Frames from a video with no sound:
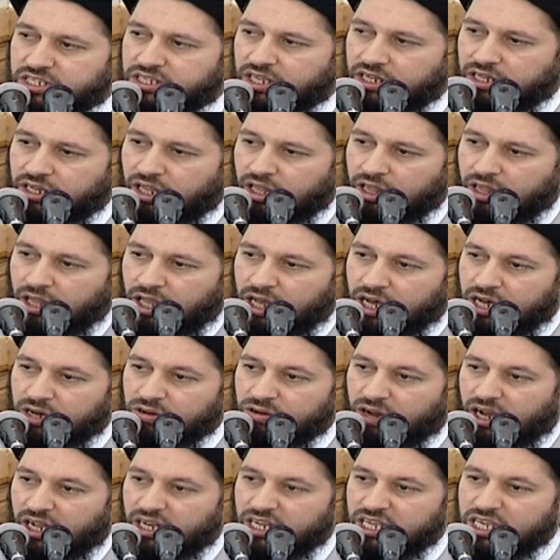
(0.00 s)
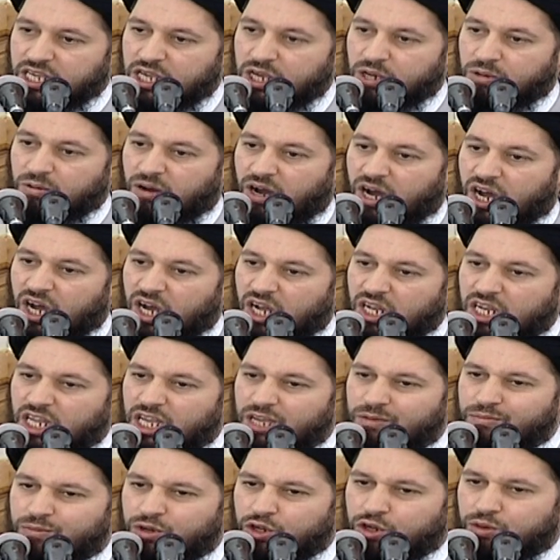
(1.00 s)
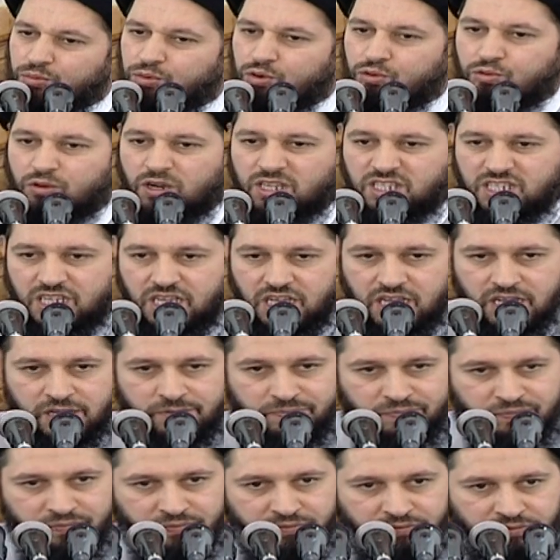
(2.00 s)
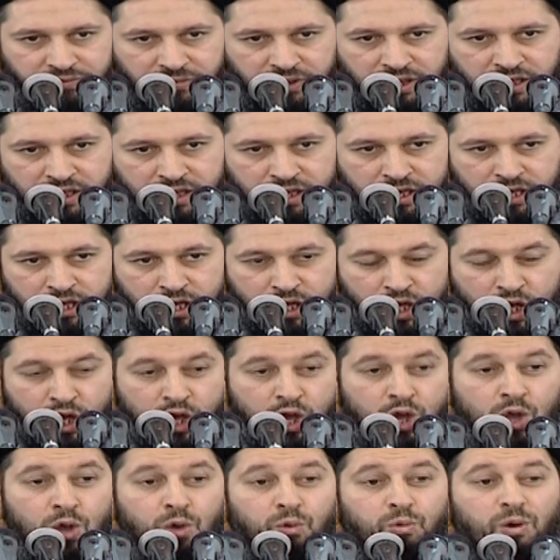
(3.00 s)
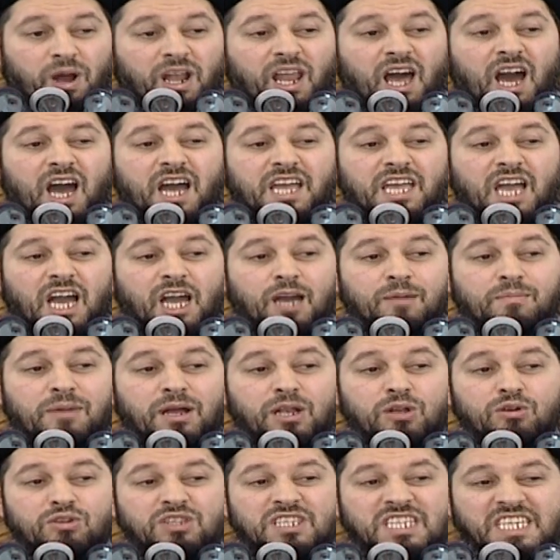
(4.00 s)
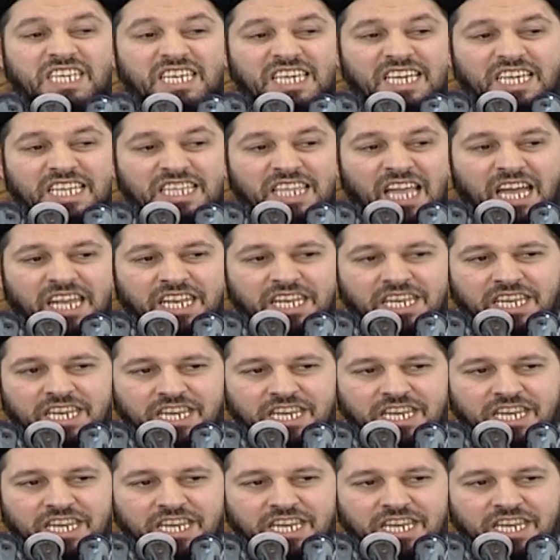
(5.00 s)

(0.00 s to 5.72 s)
صلى الله عليه وآله بنبوته ولا يقبل دينا